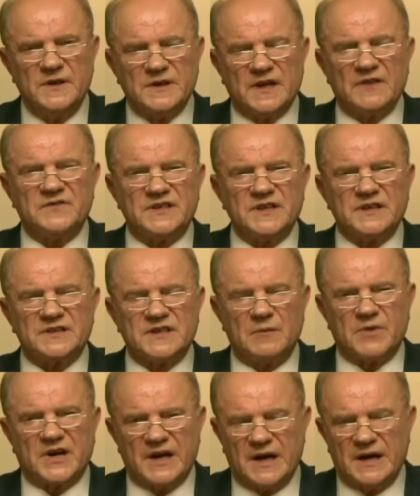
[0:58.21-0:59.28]
на всех
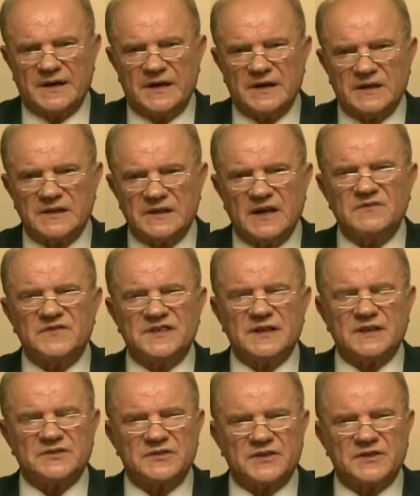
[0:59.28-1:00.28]
собраниях, на всех